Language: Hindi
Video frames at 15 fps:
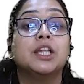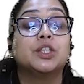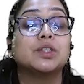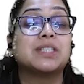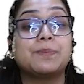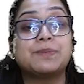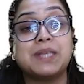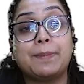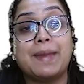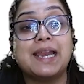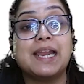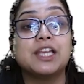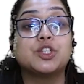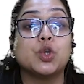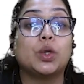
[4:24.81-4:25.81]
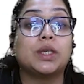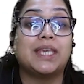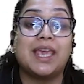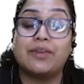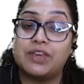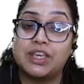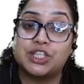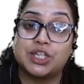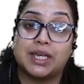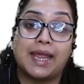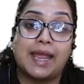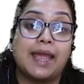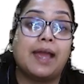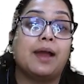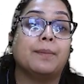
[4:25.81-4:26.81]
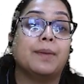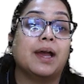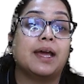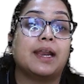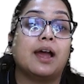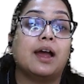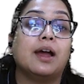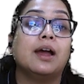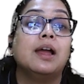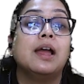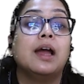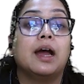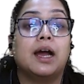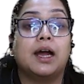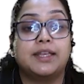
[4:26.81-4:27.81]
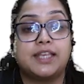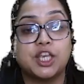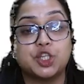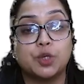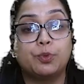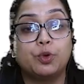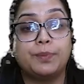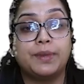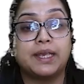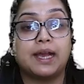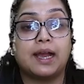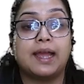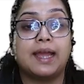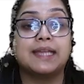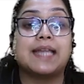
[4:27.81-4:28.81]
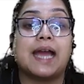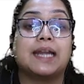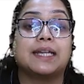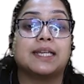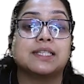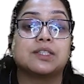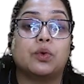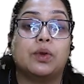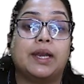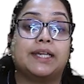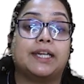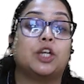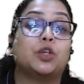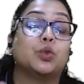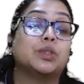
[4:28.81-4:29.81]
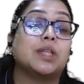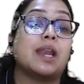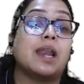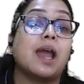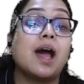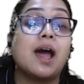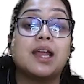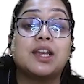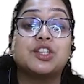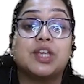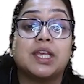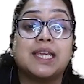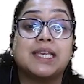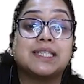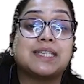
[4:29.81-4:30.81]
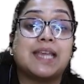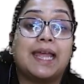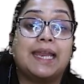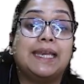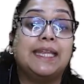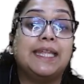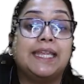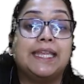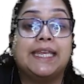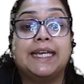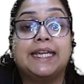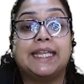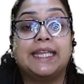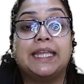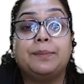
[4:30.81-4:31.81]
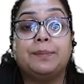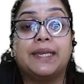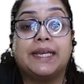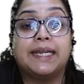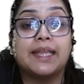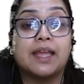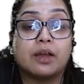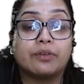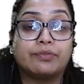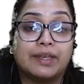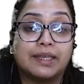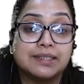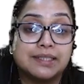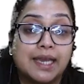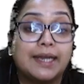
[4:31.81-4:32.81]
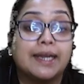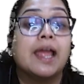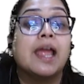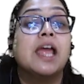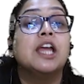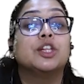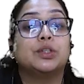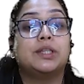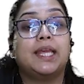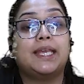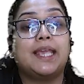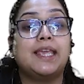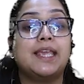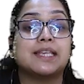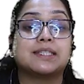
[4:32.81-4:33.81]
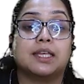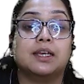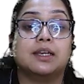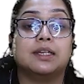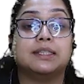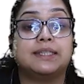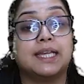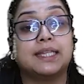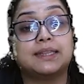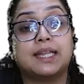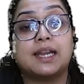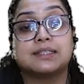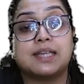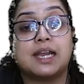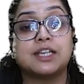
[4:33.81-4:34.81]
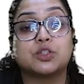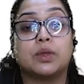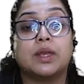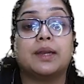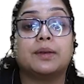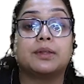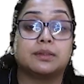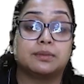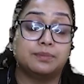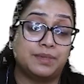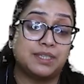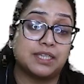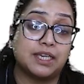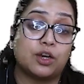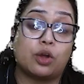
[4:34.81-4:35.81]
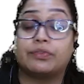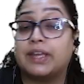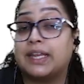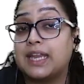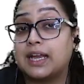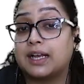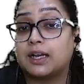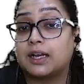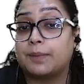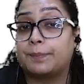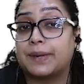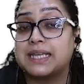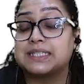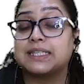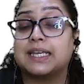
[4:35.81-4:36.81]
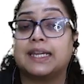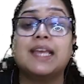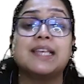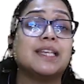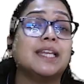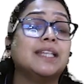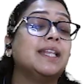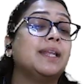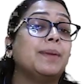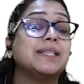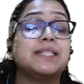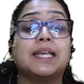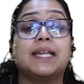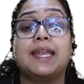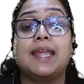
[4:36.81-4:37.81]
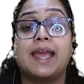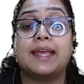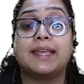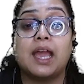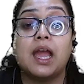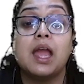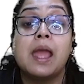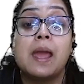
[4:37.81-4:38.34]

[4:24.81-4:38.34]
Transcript: तो सबसे पहला जो की फीचर है हमारा यश भूमिका है दैट इज रिलेटेड टू द लार्जेस्ट एलईडी मीडिया फेसेट तो देखिए ये तिहत्तर हजार स्क्वेयर मीटर ऑफ एरिया का कंप्राइज करेगा इसके अंदर बेसिकली है क्या